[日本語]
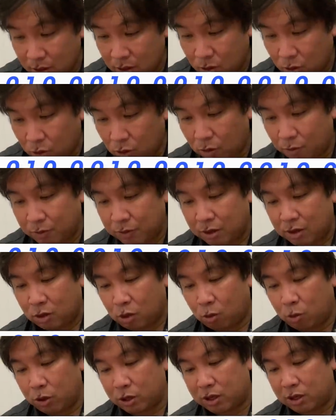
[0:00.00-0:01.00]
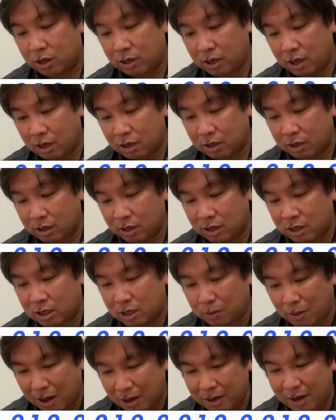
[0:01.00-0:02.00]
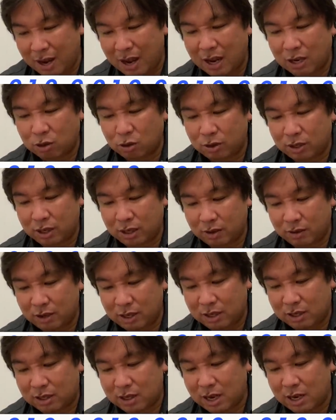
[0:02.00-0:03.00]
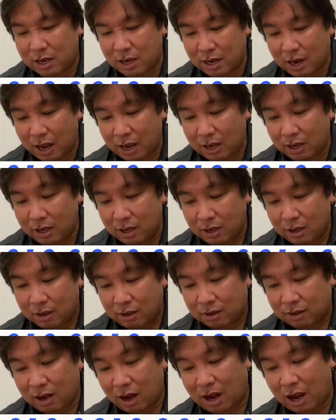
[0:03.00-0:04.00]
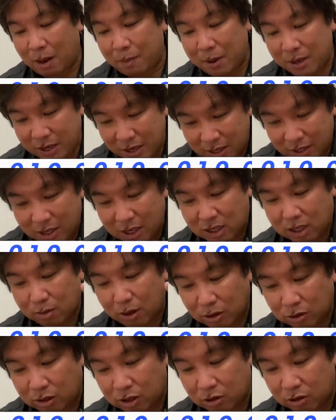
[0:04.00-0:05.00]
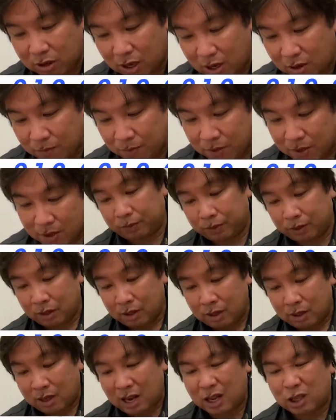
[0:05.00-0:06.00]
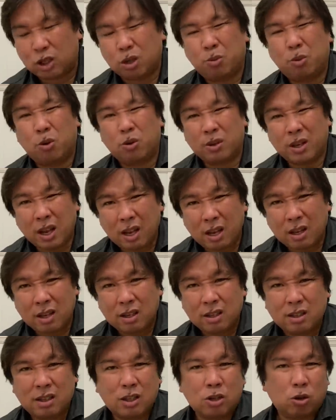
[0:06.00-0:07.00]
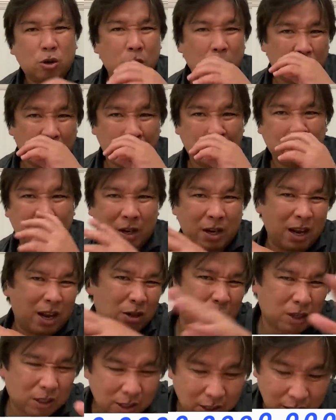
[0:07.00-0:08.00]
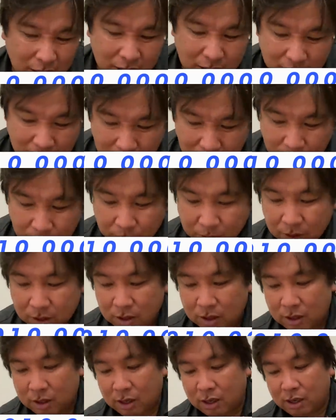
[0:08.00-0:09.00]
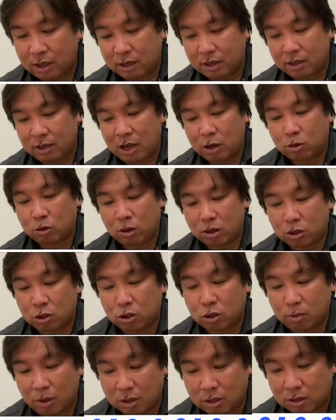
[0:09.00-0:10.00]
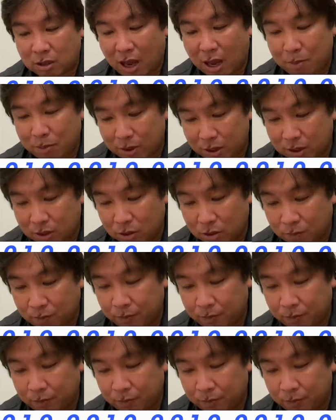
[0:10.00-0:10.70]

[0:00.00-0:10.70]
を思いっきりね、一番レアードに行っちゃいけない、高めに行ってしまうっていうね、カットボールね。で、それを、まあ、レアードが叩いて、えー、レフトへツーベースタイムリーと。